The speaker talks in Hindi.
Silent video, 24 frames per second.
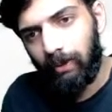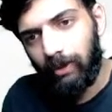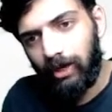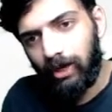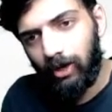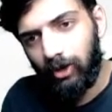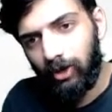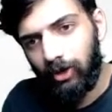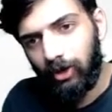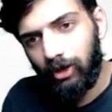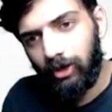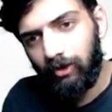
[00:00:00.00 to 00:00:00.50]
भरा
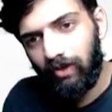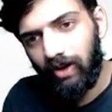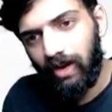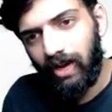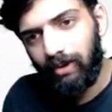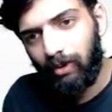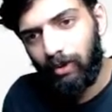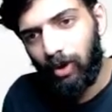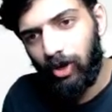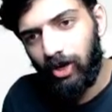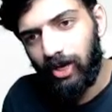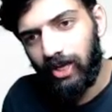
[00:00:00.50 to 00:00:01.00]
गुड वाला
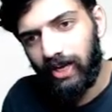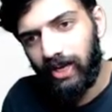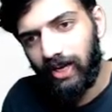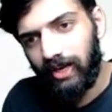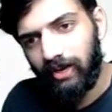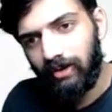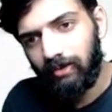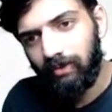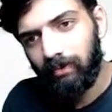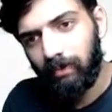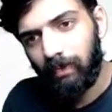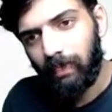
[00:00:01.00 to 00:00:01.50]
मॉर्निंग
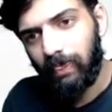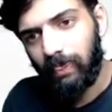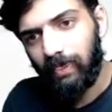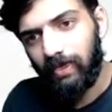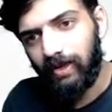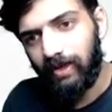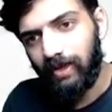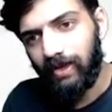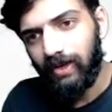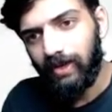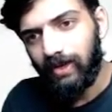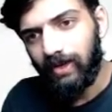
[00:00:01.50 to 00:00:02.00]
यार
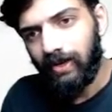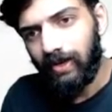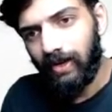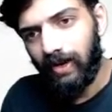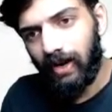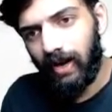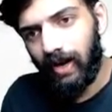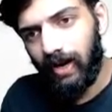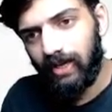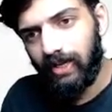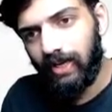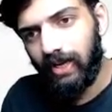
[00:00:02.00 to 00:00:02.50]

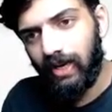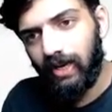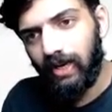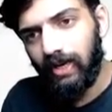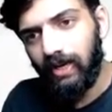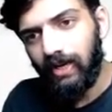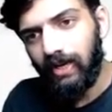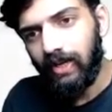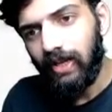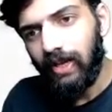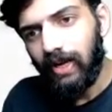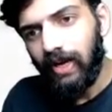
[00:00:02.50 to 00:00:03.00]
आइए
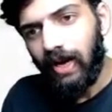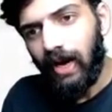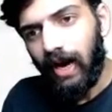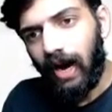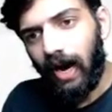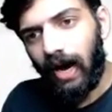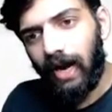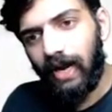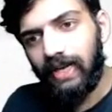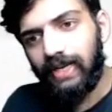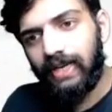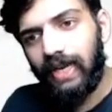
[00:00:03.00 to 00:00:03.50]

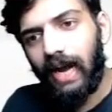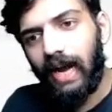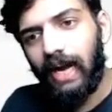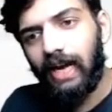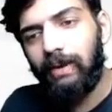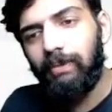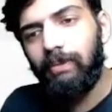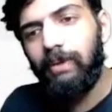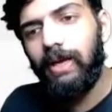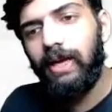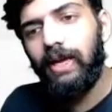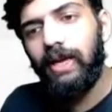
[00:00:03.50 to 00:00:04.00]
कि
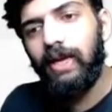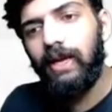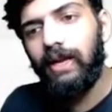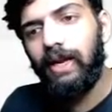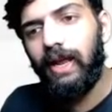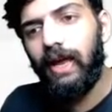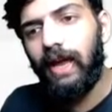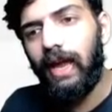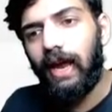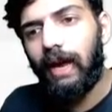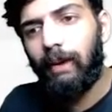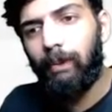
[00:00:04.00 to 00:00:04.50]
आडमी
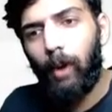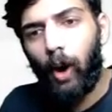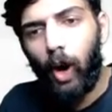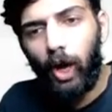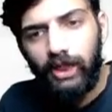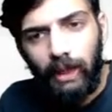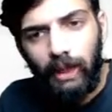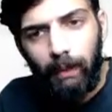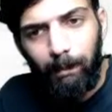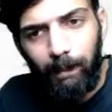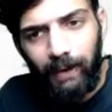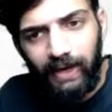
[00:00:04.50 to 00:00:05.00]
ने एक
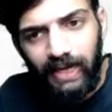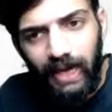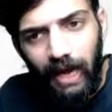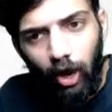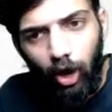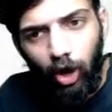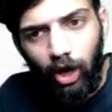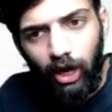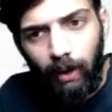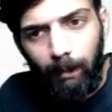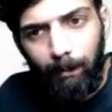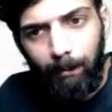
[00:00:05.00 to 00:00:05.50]
बहुत ही बढ़िया
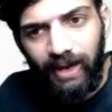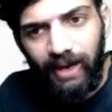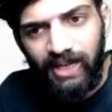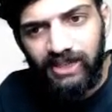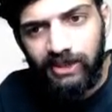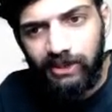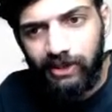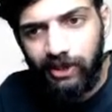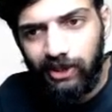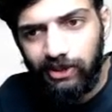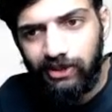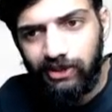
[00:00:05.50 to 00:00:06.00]
और बेस्ट
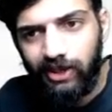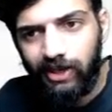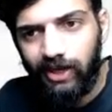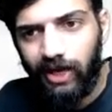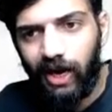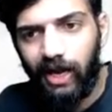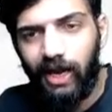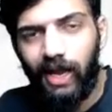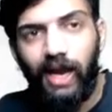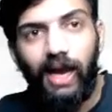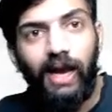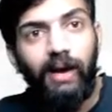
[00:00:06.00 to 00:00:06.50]
सीरीज
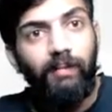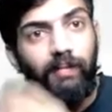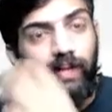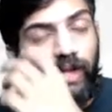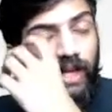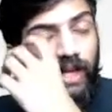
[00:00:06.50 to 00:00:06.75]
निकाला है